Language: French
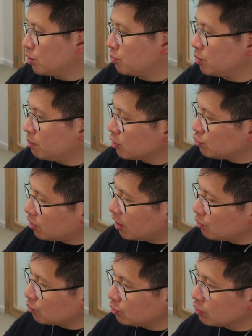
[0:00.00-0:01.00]
Puis bah, je suis
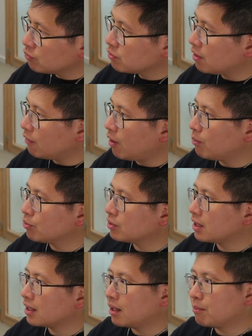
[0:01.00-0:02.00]
très content de vous avoir
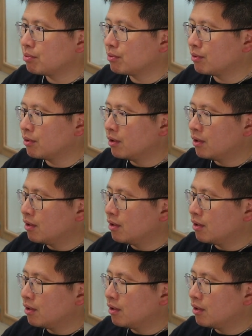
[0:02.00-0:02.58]
montré un peu